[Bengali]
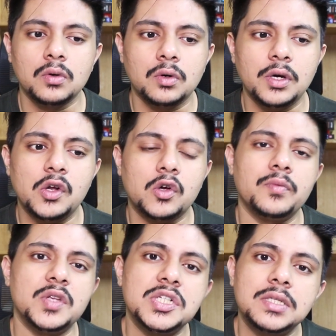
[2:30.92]
তো
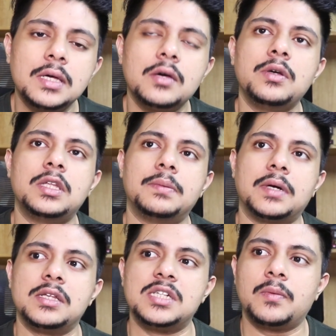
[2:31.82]
এরকম নিশ কী কী হইতে
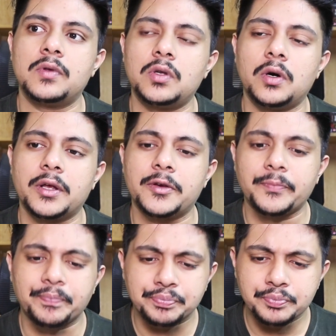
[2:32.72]
পারে যেমন ধরেন
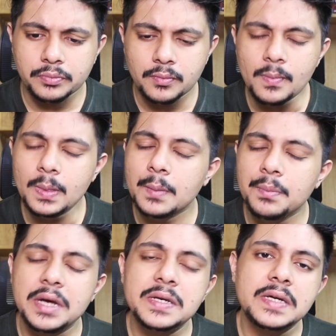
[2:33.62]

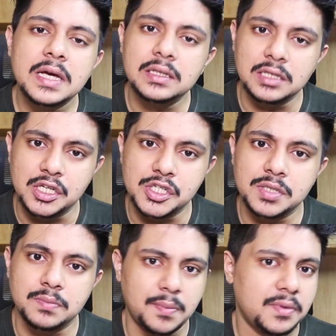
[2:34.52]
মেডিকেল নিশ
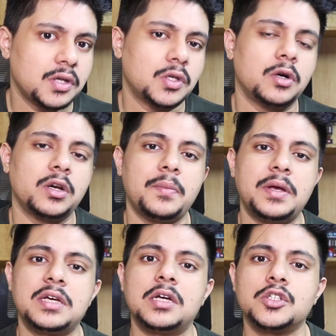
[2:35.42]
বিভিন্ন ধরনের
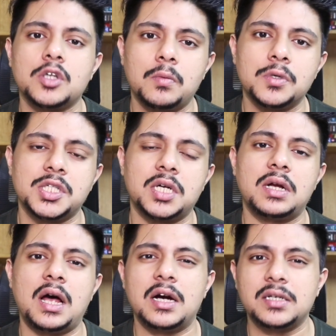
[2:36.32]
মেডিকেল সমস্যার
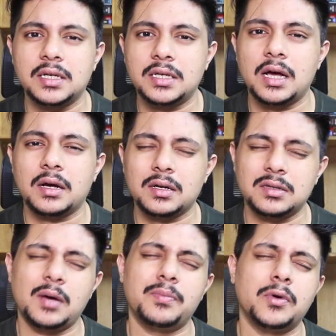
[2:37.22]
হার্ট অ্যাটাক
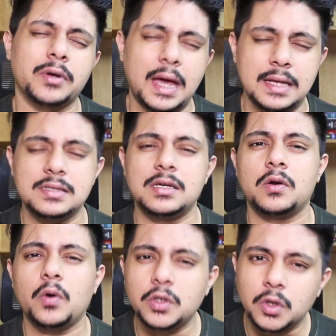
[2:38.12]
তারপর ক্যান্সার
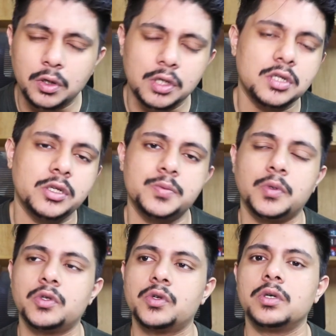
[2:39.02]
ওই ধরনের
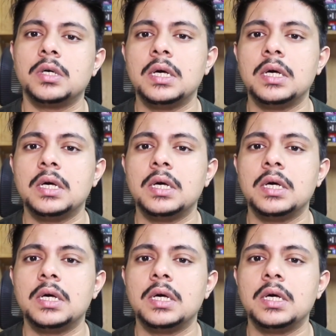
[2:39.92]
জিনিসপত্র